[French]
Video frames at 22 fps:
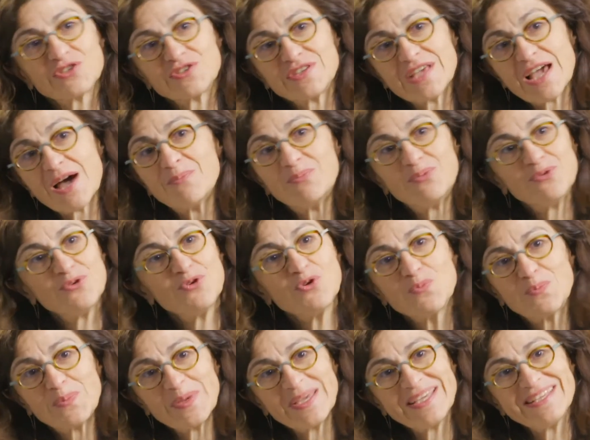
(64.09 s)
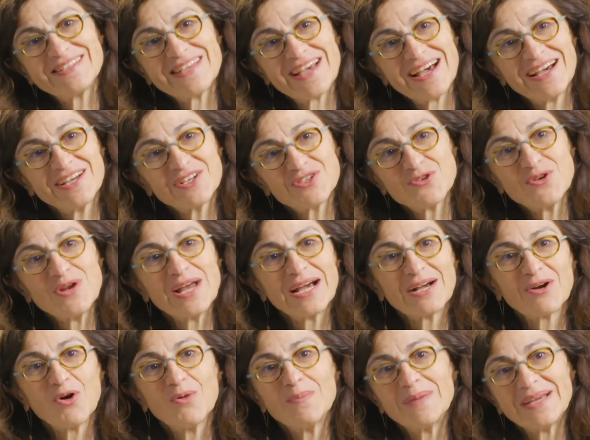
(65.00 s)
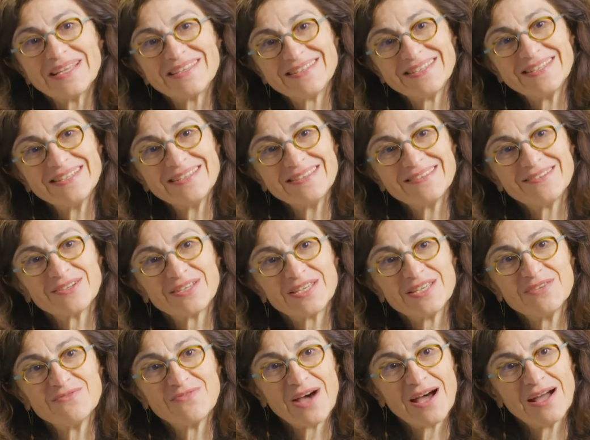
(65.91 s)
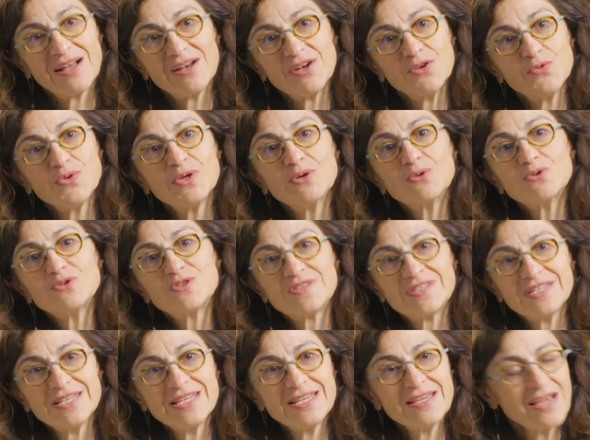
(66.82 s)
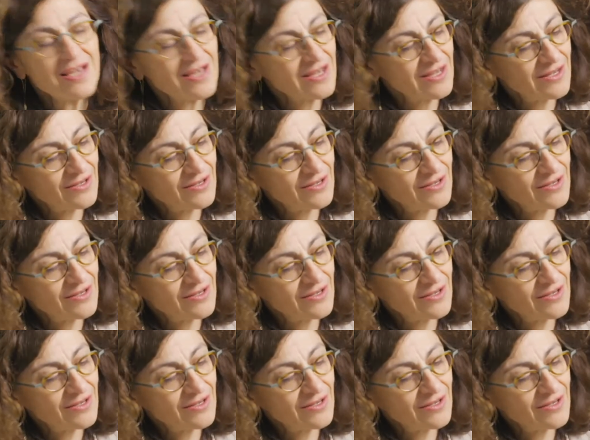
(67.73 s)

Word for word: c'est un peu le paysage de la chromatine qui va lui aussi